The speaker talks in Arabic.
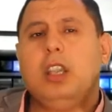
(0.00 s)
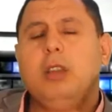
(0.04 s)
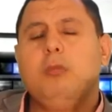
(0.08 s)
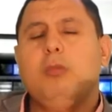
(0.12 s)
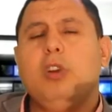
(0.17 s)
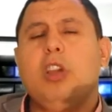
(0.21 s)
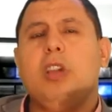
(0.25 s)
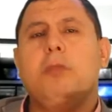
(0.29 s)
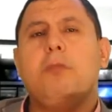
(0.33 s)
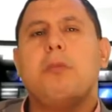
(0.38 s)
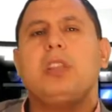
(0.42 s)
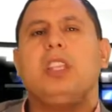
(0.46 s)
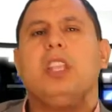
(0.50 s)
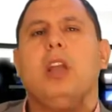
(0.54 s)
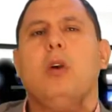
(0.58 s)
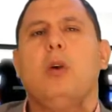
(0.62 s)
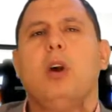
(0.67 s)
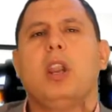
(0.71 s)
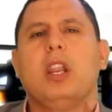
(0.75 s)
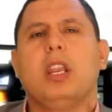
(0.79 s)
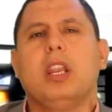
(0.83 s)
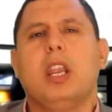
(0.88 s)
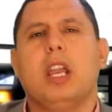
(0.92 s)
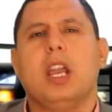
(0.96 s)
المهم
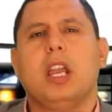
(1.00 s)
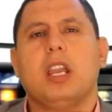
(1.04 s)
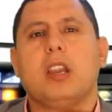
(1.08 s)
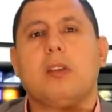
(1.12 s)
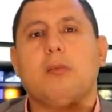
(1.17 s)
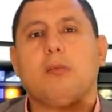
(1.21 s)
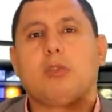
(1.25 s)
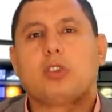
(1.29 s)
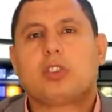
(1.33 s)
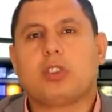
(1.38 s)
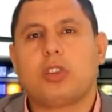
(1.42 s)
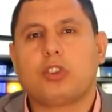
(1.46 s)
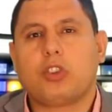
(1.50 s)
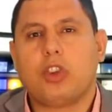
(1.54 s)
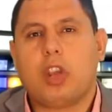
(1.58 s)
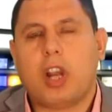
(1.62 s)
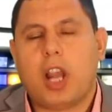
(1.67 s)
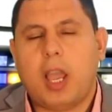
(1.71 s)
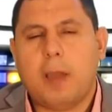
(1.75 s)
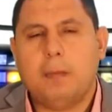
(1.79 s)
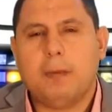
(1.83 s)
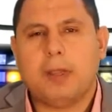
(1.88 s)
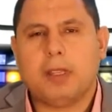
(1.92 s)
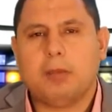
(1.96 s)
تولى
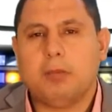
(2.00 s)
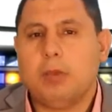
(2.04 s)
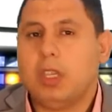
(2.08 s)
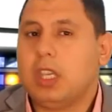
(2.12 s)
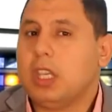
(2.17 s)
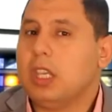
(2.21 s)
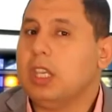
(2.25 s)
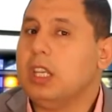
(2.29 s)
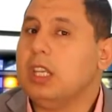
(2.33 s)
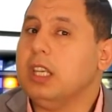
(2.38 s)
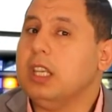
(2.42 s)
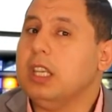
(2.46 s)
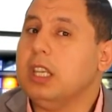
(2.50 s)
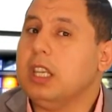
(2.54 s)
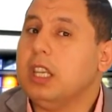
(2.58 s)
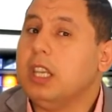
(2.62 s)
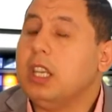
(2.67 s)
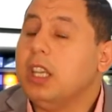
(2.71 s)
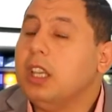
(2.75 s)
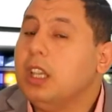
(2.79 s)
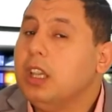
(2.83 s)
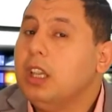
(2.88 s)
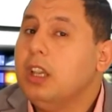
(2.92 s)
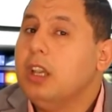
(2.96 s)
المستشار احمد مكي
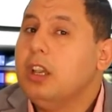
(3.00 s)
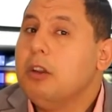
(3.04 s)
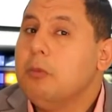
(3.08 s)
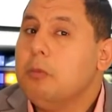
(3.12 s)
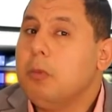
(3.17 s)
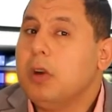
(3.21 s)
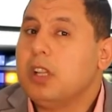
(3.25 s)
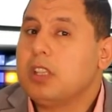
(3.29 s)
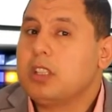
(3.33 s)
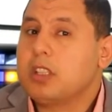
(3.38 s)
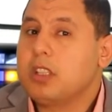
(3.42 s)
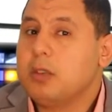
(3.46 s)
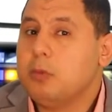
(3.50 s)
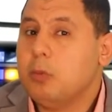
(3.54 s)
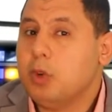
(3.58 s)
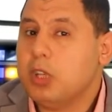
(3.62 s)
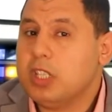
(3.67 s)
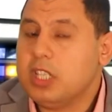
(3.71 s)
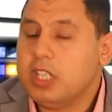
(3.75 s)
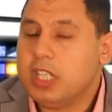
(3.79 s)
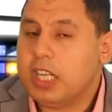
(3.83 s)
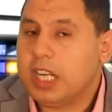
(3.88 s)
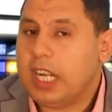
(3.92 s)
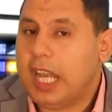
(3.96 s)
الايه منصب
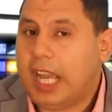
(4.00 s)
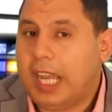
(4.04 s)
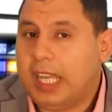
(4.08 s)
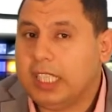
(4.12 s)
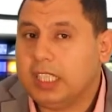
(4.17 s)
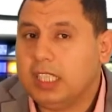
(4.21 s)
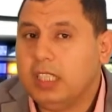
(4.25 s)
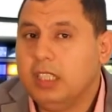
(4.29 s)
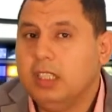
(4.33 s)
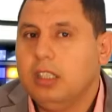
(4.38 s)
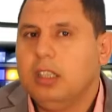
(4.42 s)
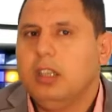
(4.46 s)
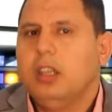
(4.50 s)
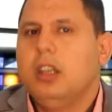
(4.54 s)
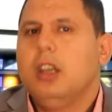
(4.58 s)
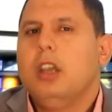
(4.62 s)
وزير العدل